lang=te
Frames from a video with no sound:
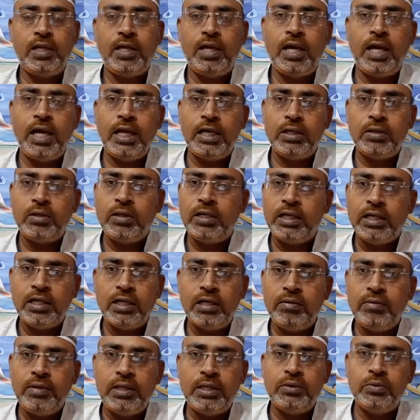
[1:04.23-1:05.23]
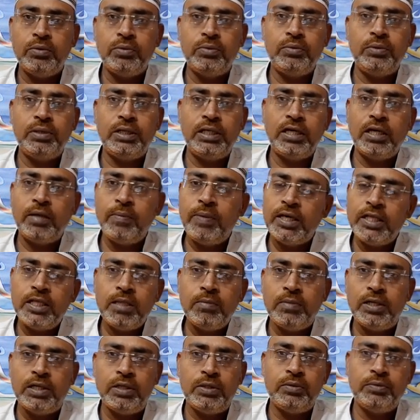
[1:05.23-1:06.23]
ఆయనకు లింగం లేదు లింగభేదం
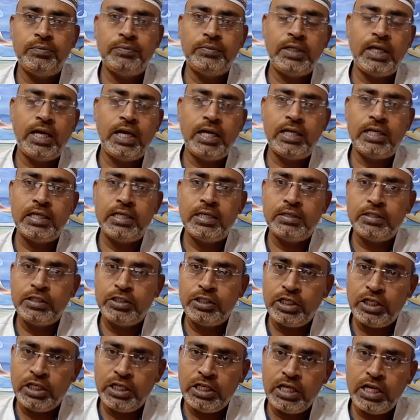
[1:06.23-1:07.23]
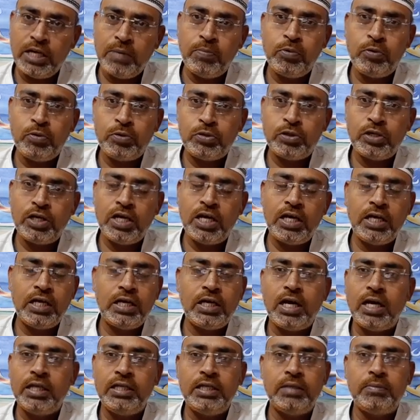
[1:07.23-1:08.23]
లేదు ఆయన స్త్రీయ పురుషుడా
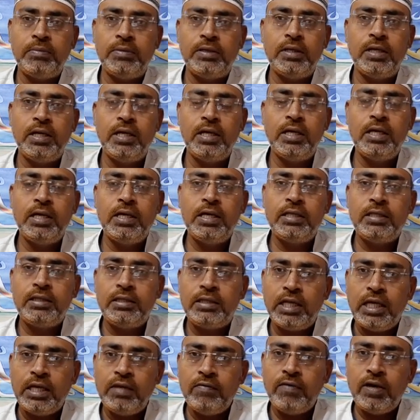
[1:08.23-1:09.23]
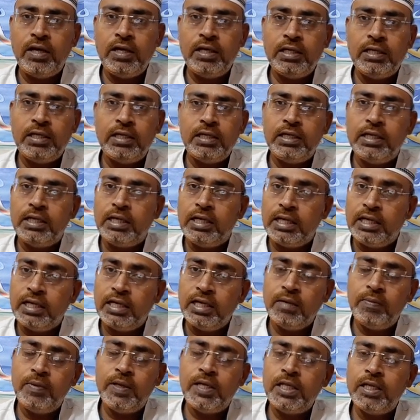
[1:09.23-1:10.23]
కాదు దైవానికి
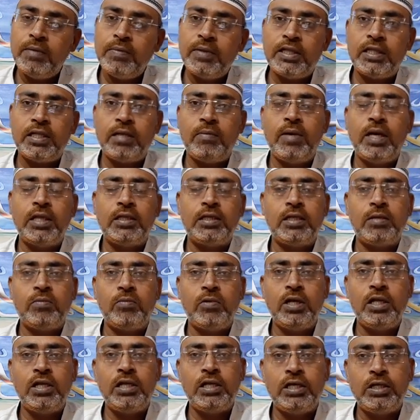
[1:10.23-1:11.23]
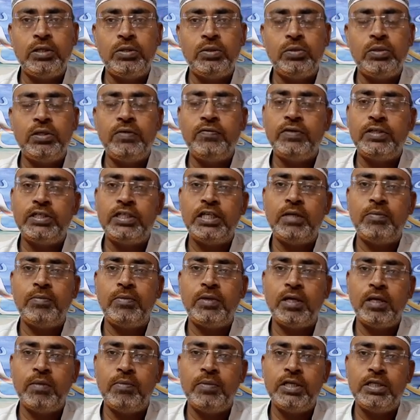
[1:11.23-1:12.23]
లింగభేదం ఎంత మాత్రం కూడా లేదు ఈ విషయాన్ని
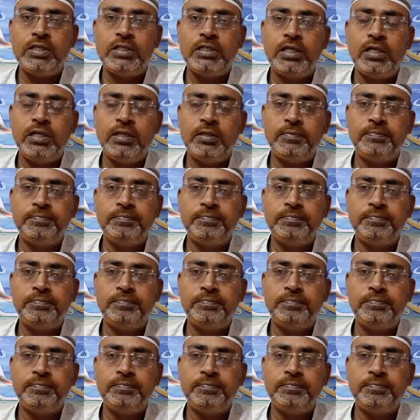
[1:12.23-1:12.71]
మనం గమనించాలి